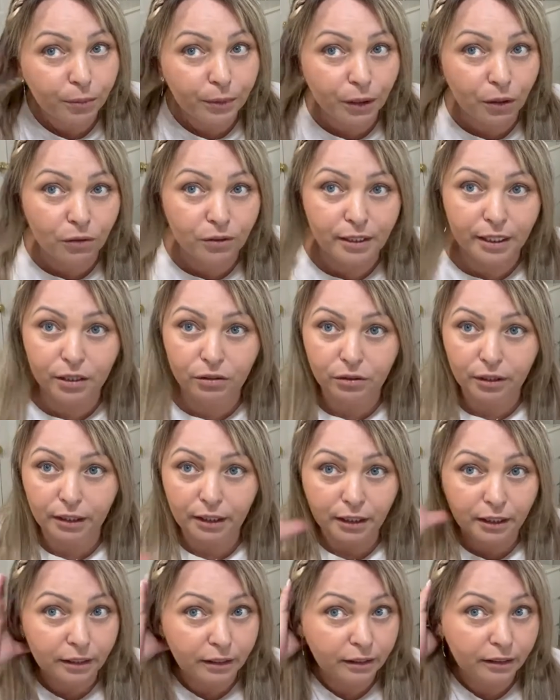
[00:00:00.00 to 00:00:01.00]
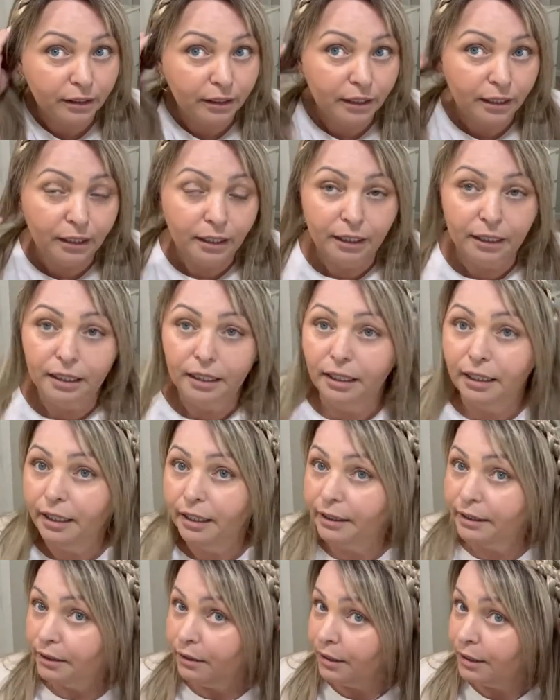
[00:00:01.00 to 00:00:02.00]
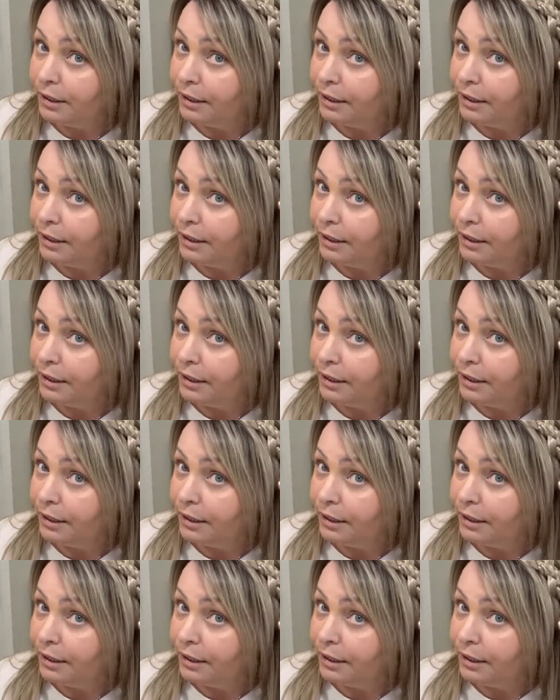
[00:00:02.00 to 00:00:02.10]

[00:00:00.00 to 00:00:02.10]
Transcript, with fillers: pra usar isso aqui. Então,